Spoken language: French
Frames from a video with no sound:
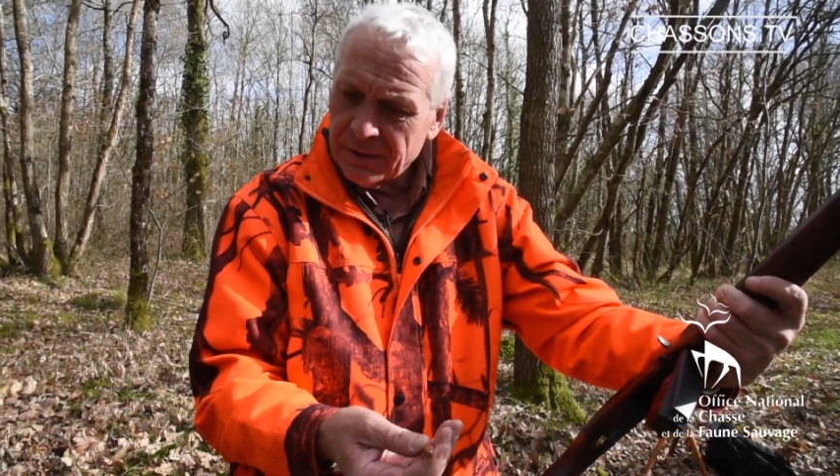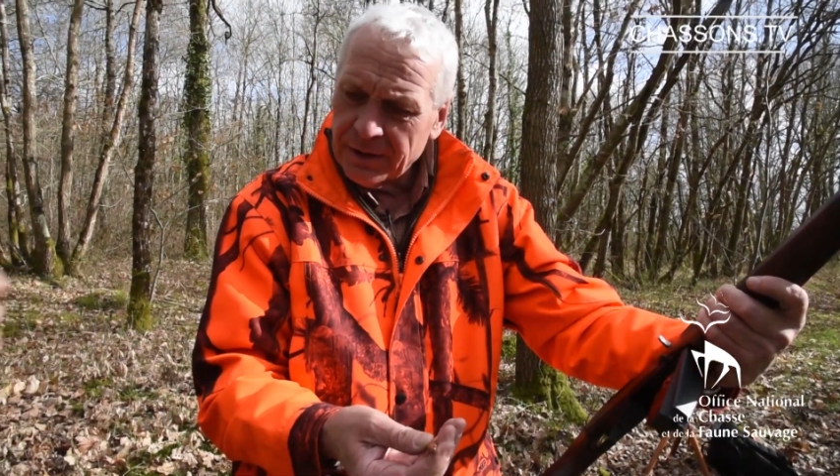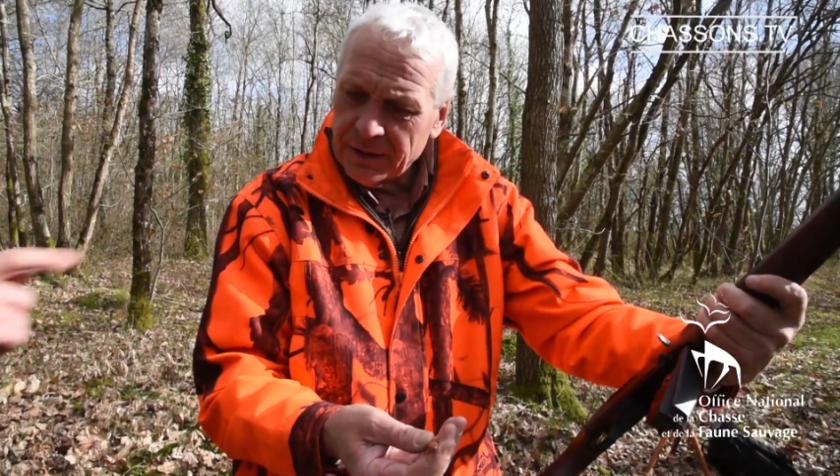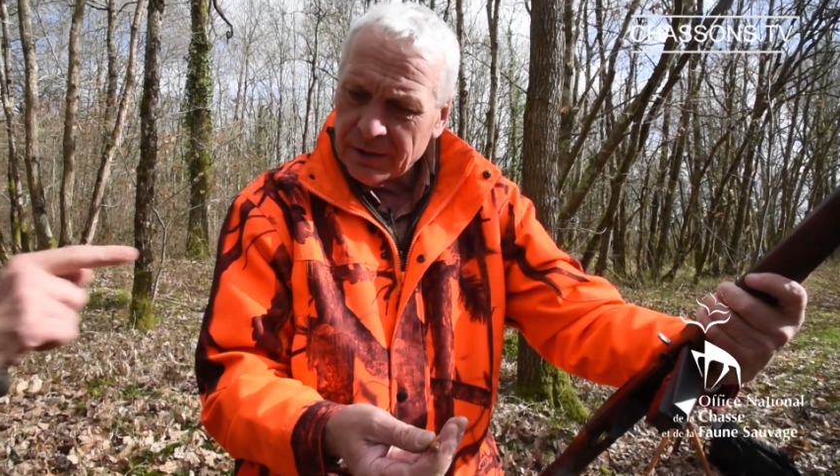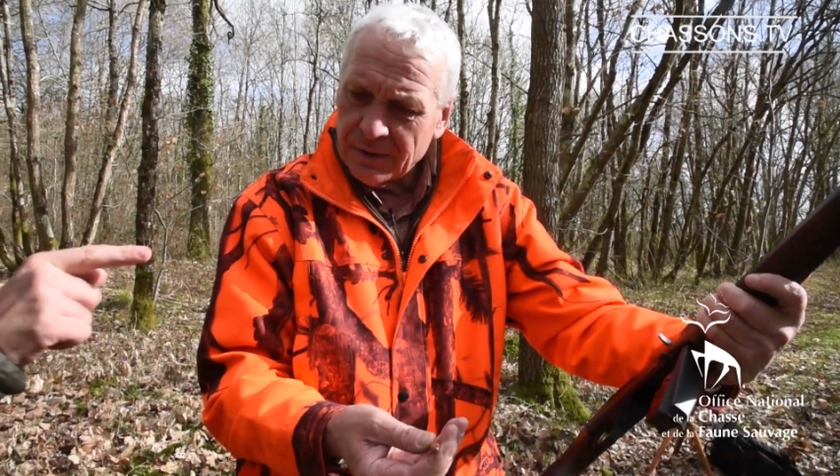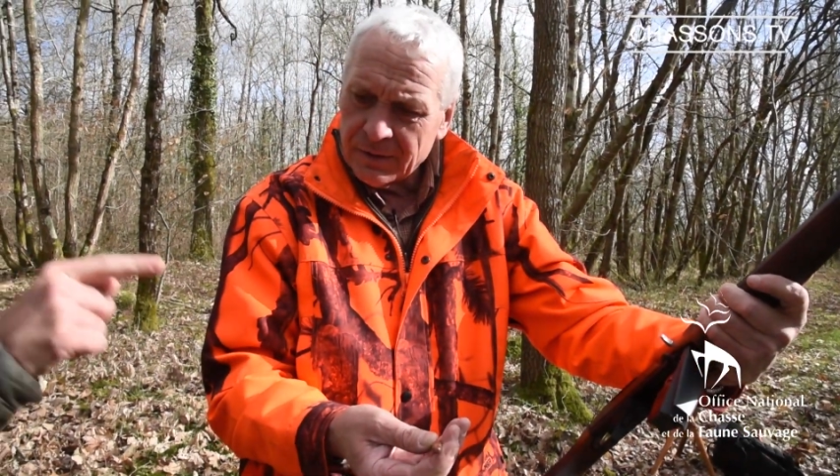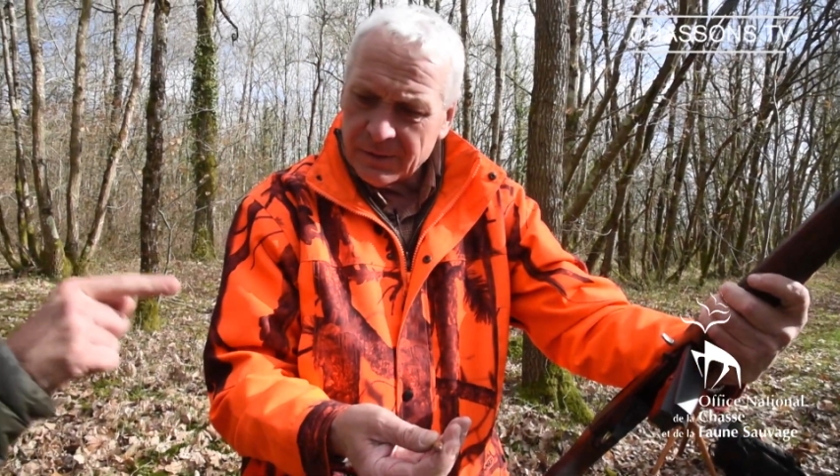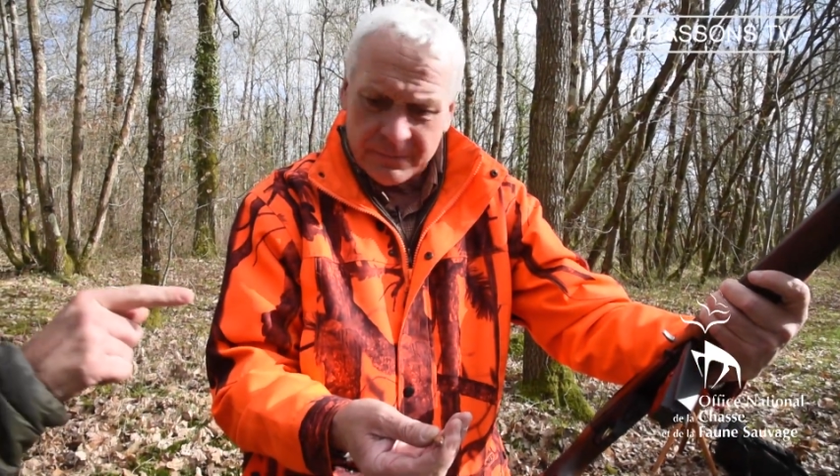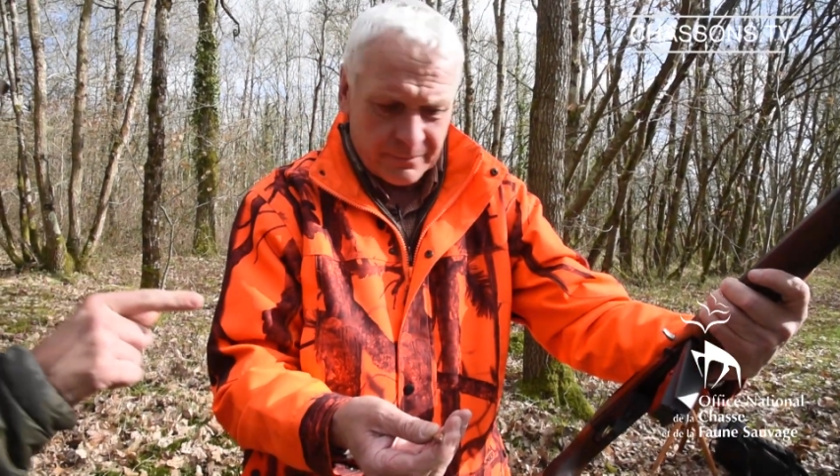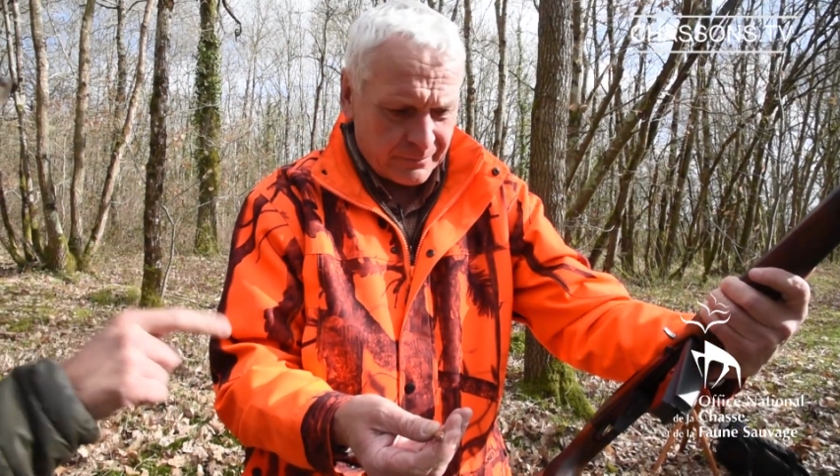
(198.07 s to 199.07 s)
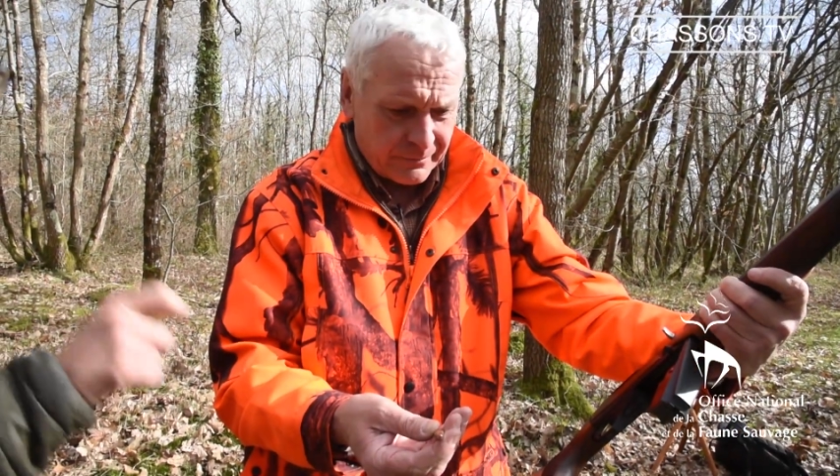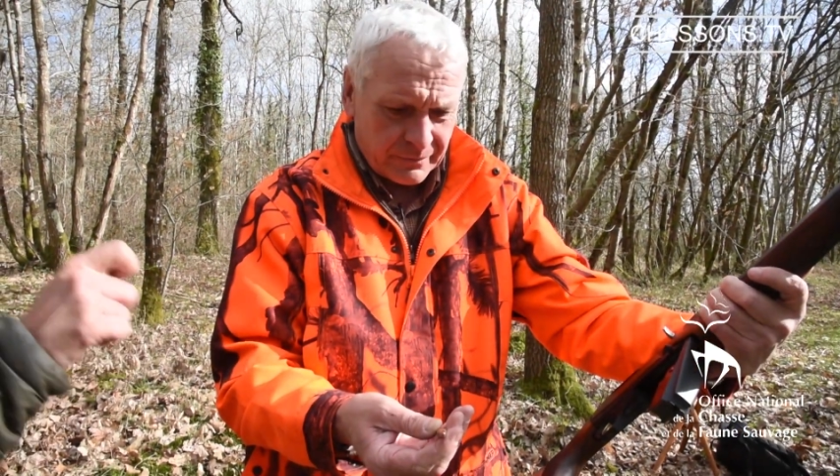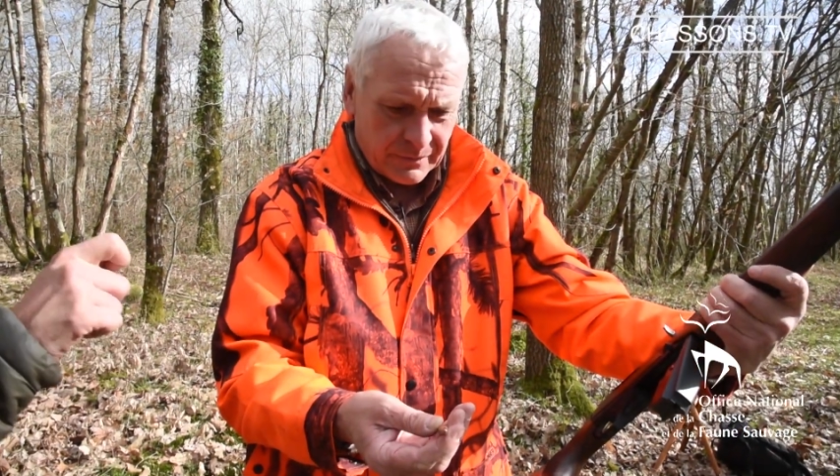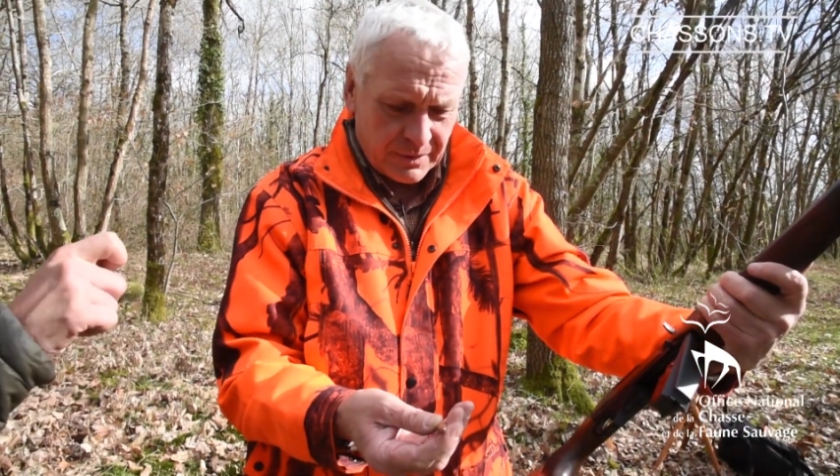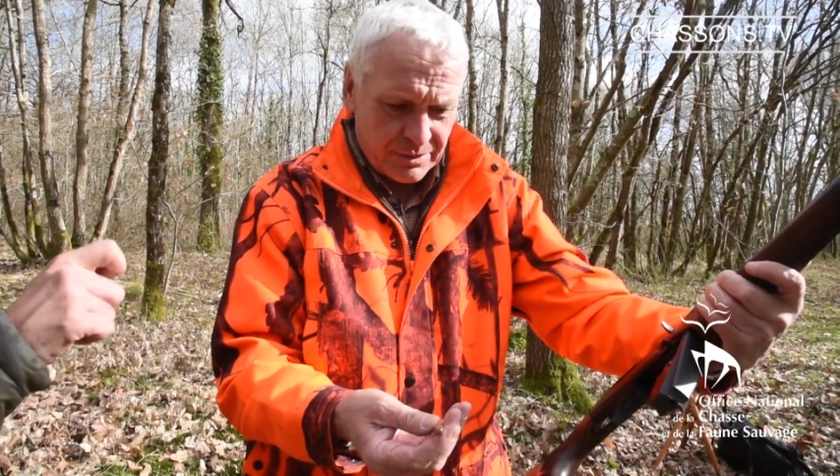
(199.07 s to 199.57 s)
Donc là, vous allez mettre votre
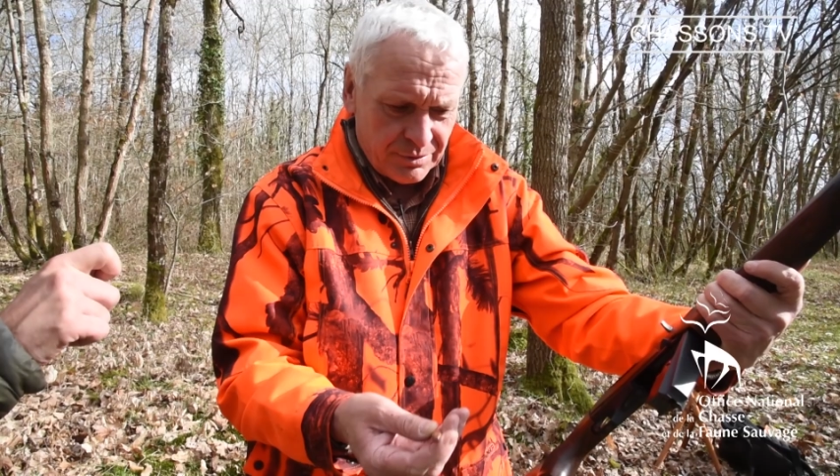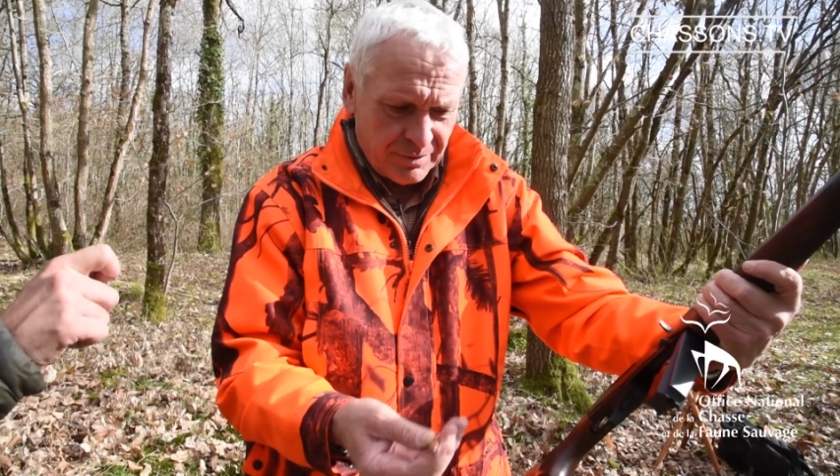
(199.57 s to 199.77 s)
troisième balle.